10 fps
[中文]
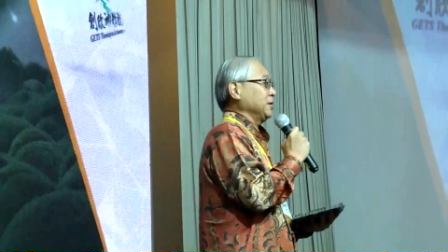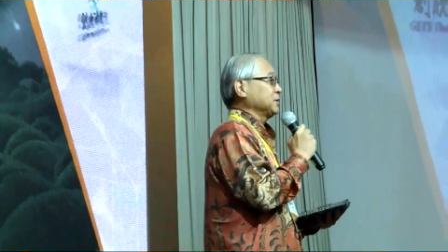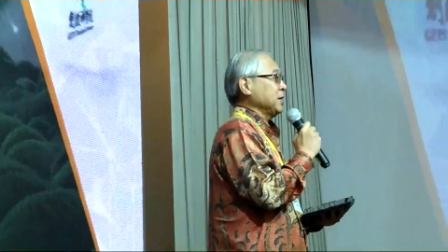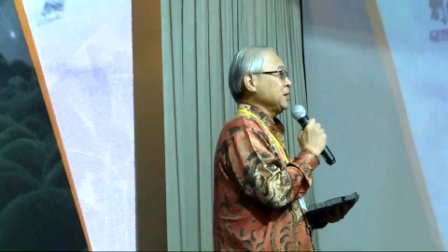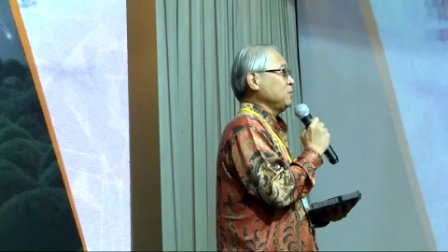
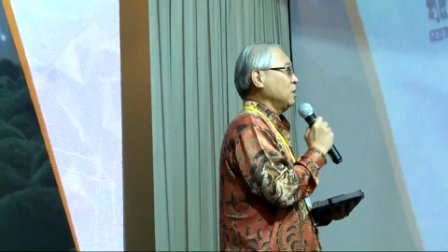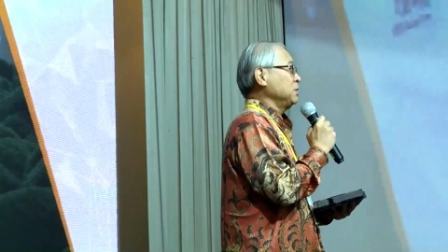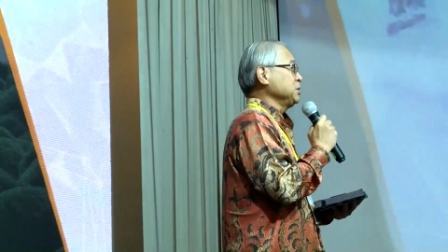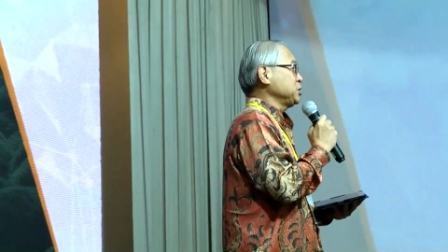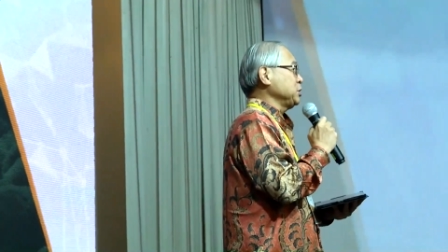当然我们
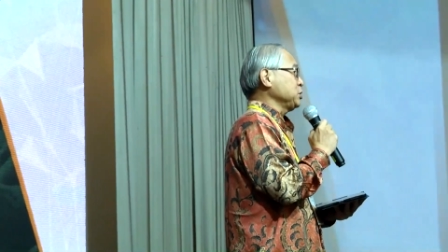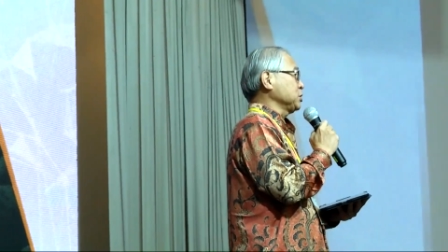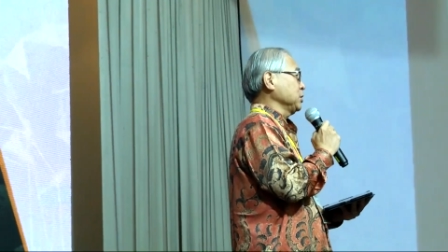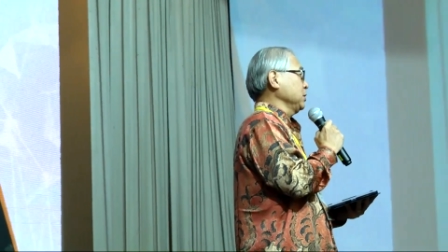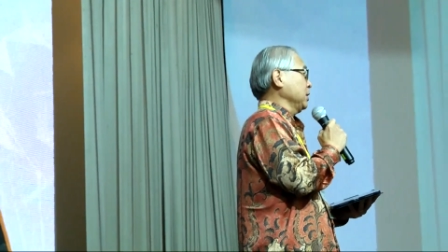其
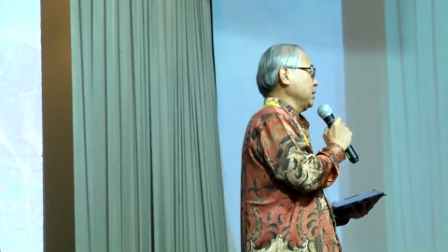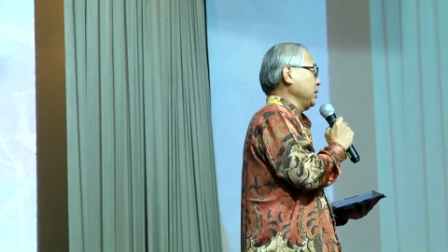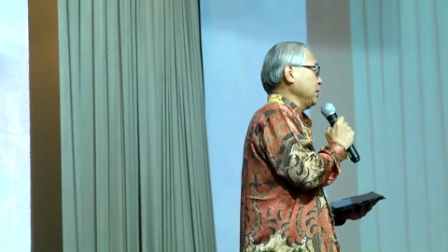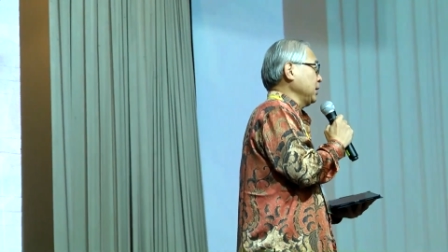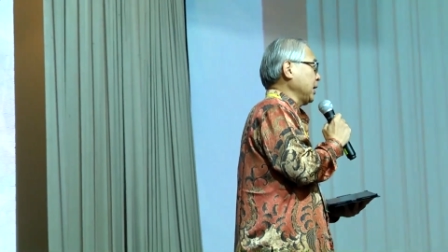实
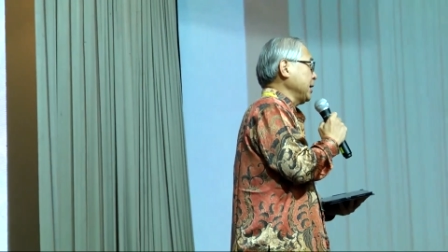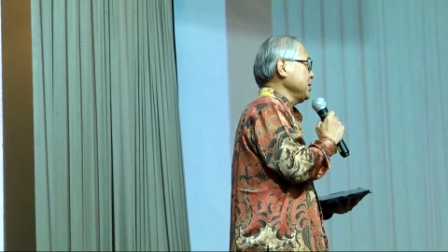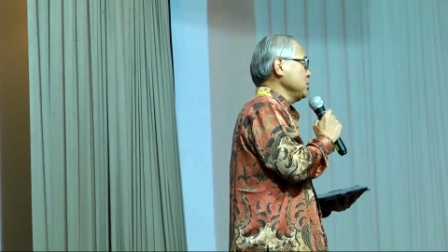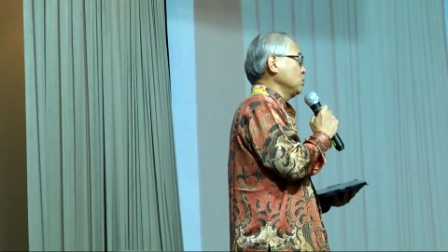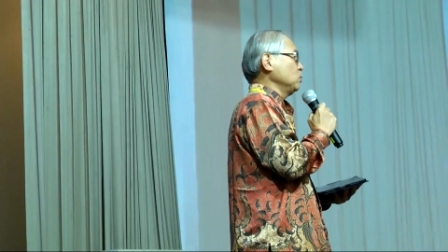呃还
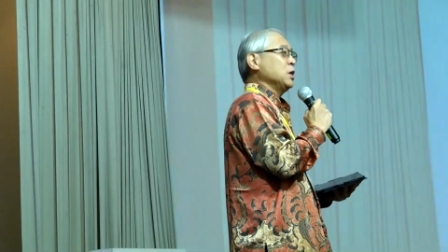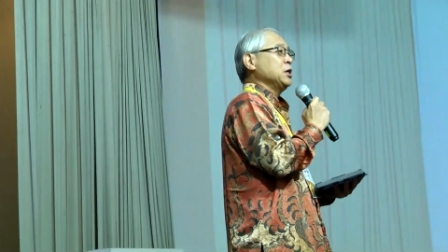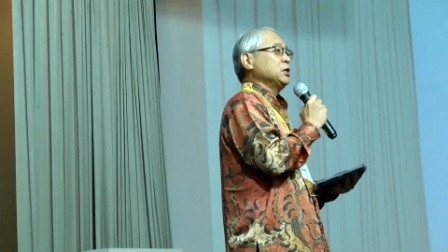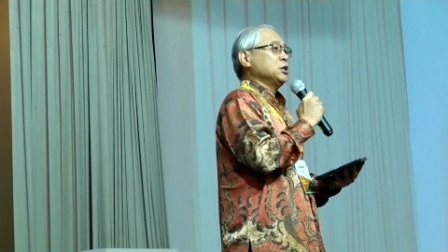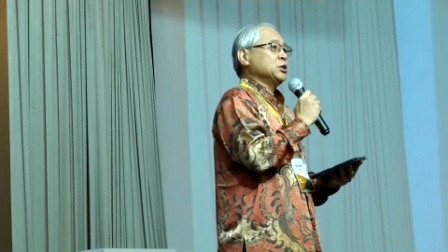有
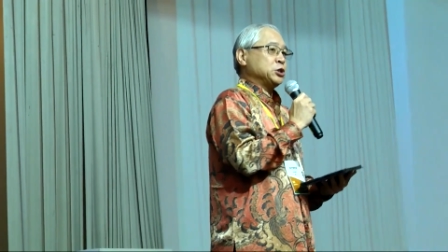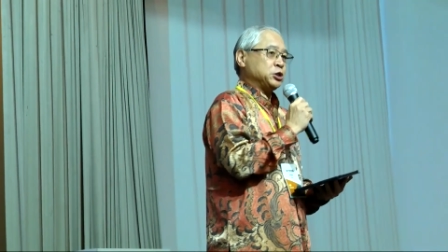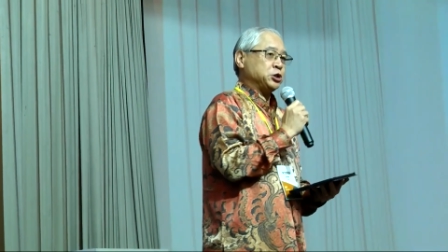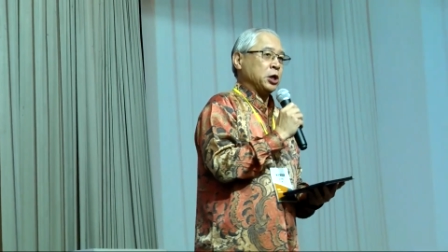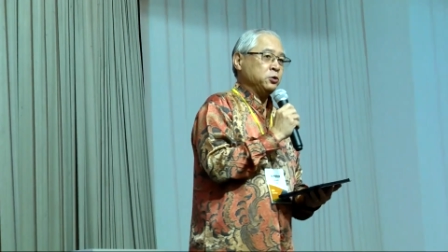
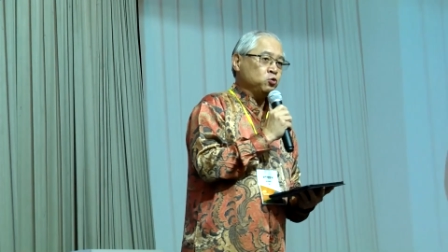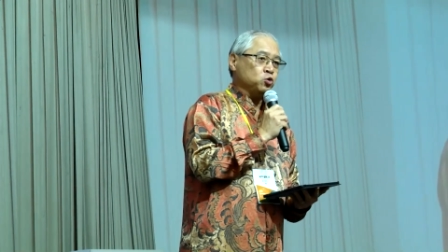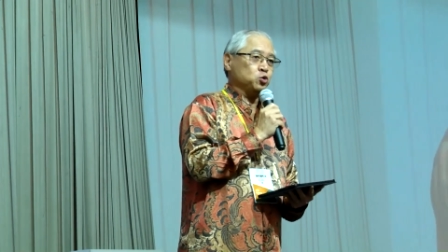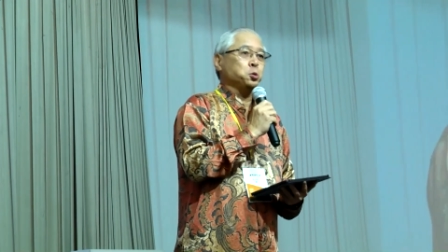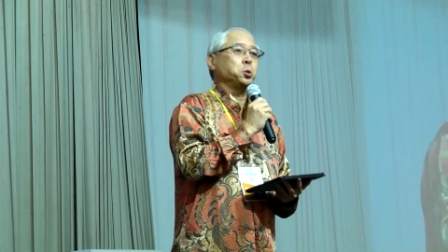神
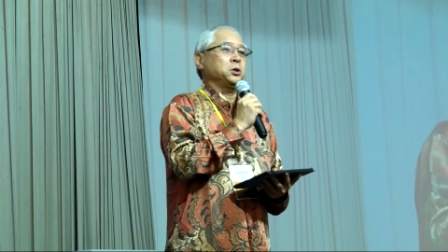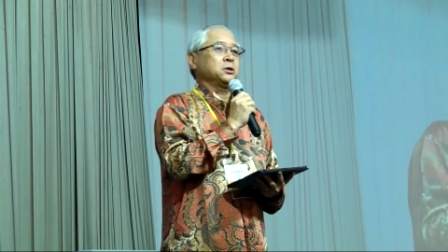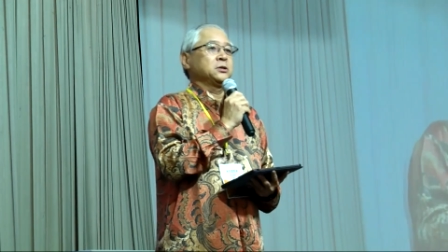硕。